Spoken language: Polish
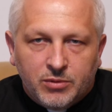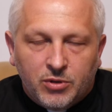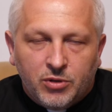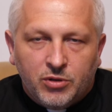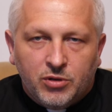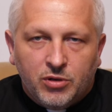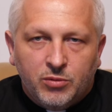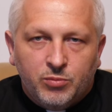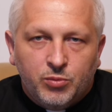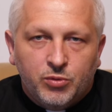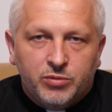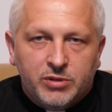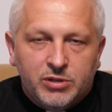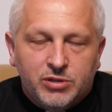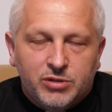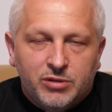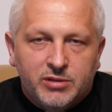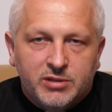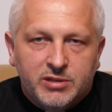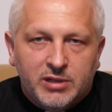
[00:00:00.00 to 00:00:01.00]
około pół
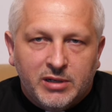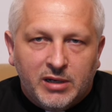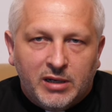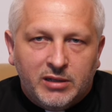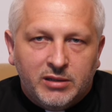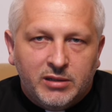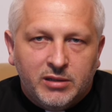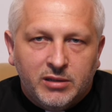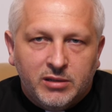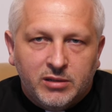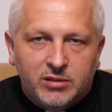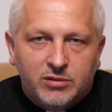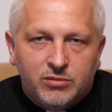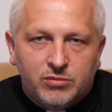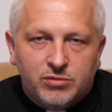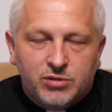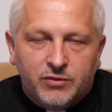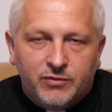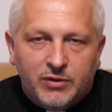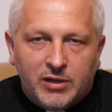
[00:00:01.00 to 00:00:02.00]
tysiąca rannych,
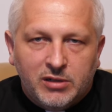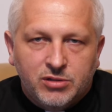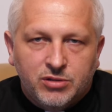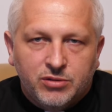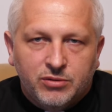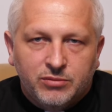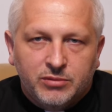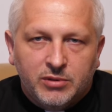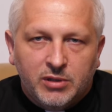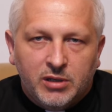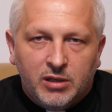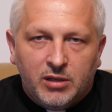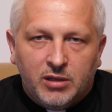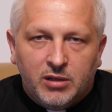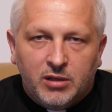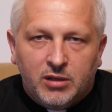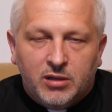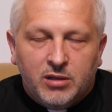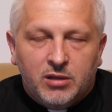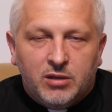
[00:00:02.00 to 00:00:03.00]
którzy walczą
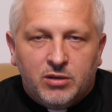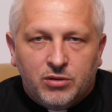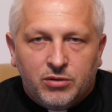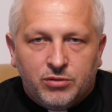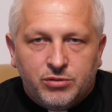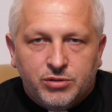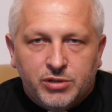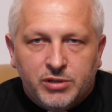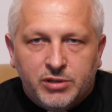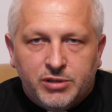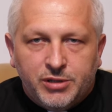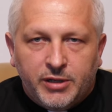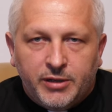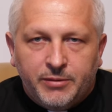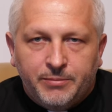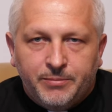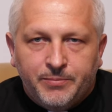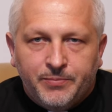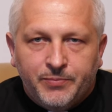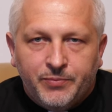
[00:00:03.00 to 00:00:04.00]
o życie.
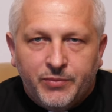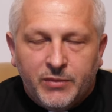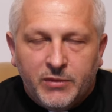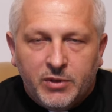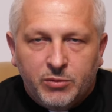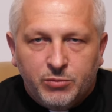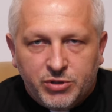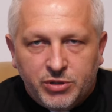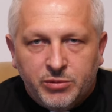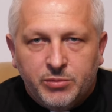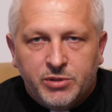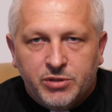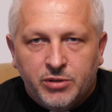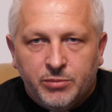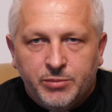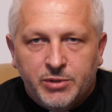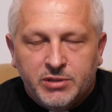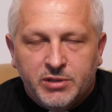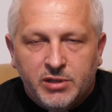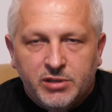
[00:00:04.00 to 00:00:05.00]
Musimy
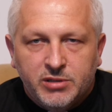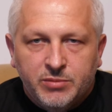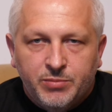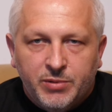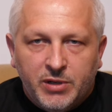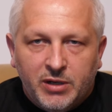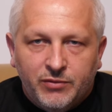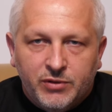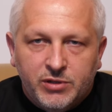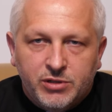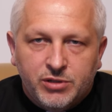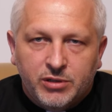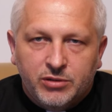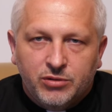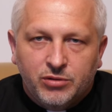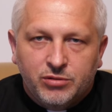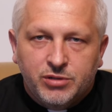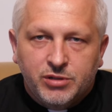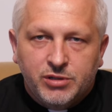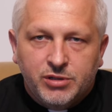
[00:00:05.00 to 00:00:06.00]
sobie zdać sprawę, że
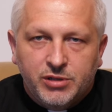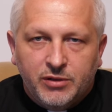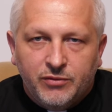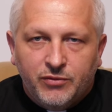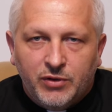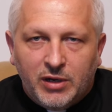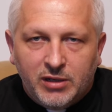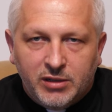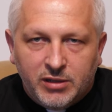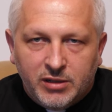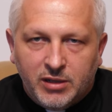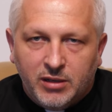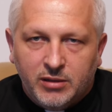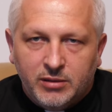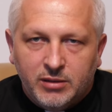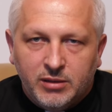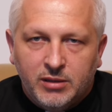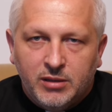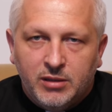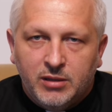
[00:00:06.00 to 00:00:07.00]
toczy się walka
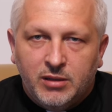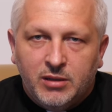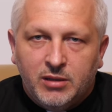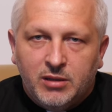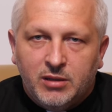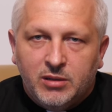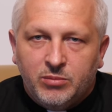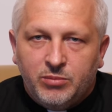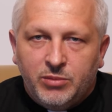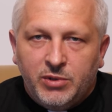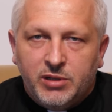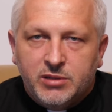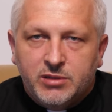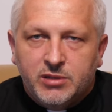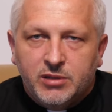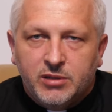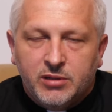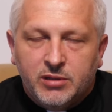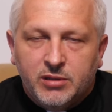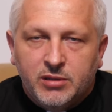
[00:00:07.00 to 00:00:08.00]

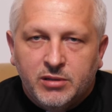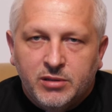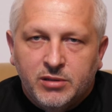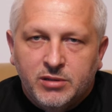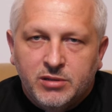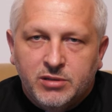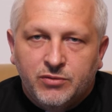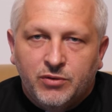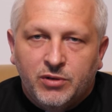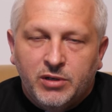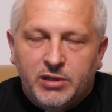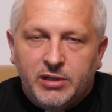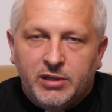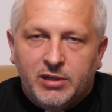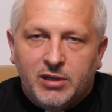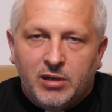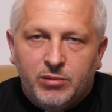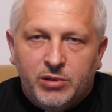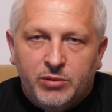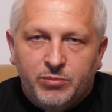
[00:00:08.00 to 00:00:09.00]
między
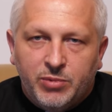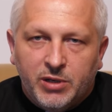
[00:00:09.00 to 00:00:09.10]
zwolennikami